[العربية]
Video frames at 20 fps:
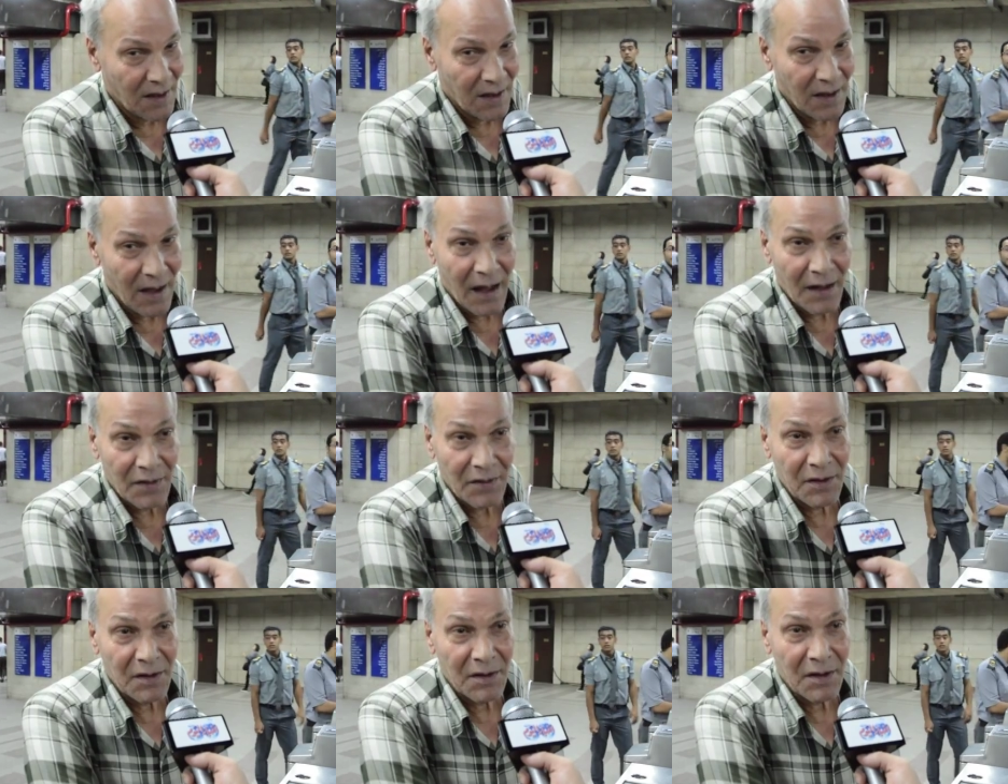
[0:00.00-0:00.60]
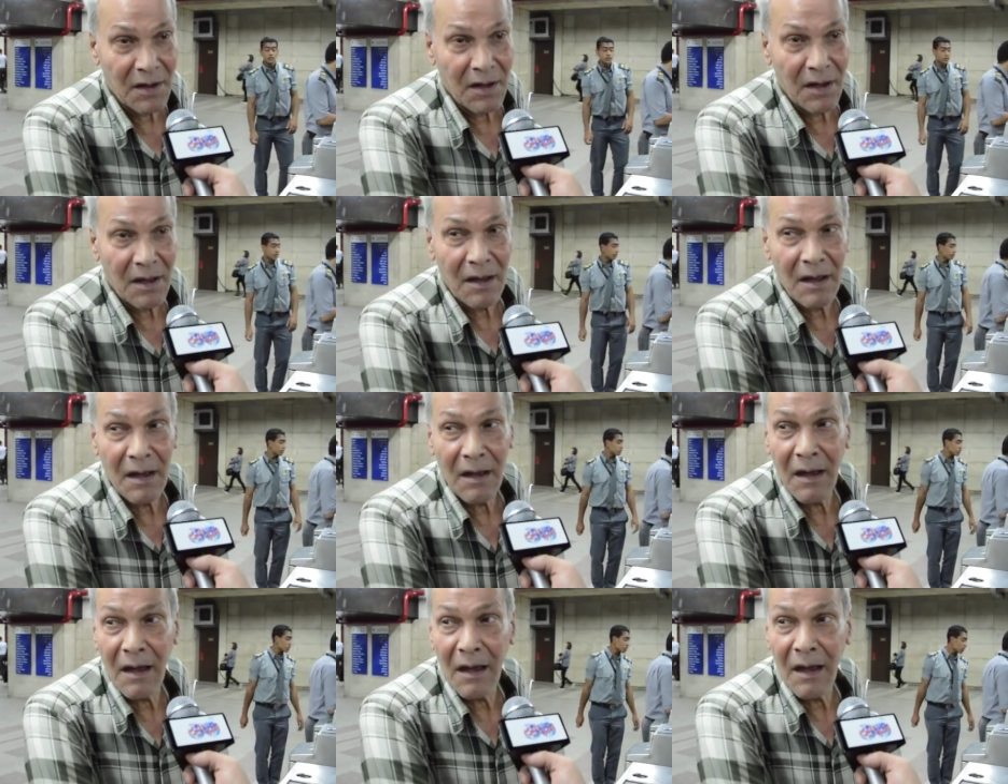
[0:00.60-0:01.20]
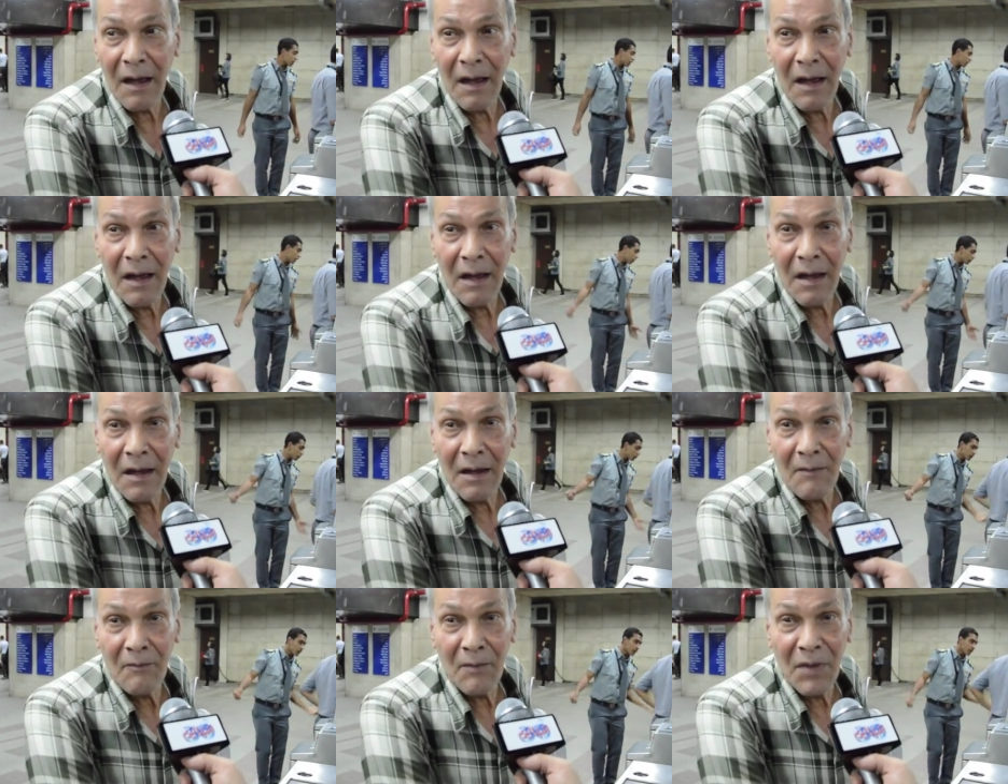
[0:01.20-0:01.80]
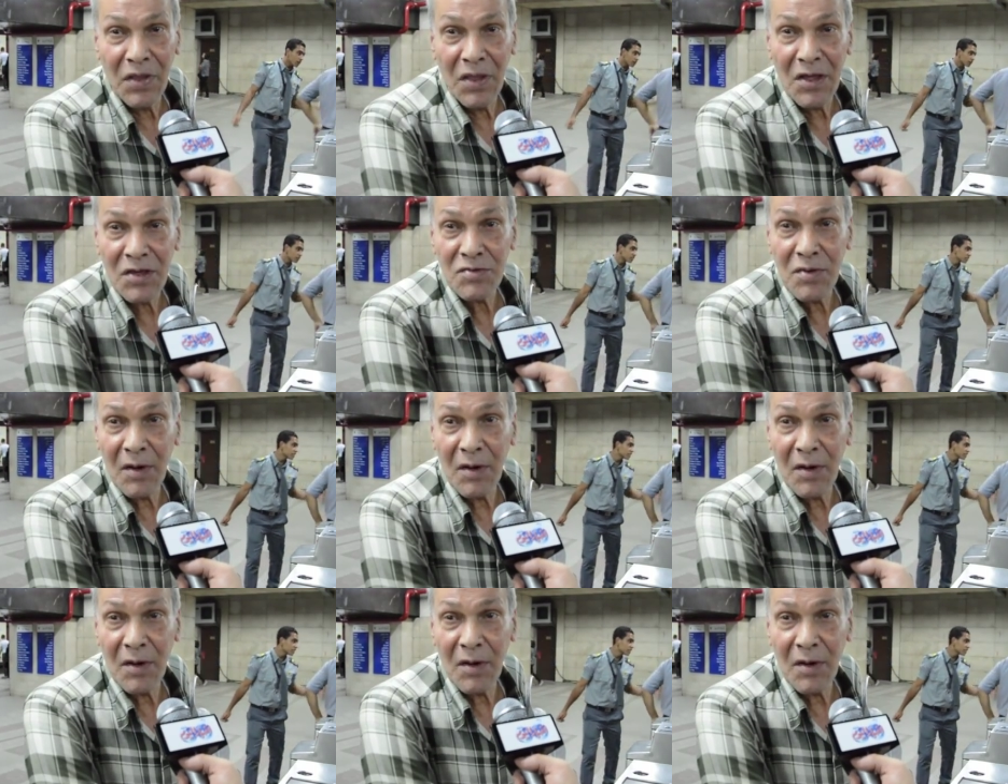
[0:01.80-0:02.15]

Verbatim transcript: يعني آه، بالنسبه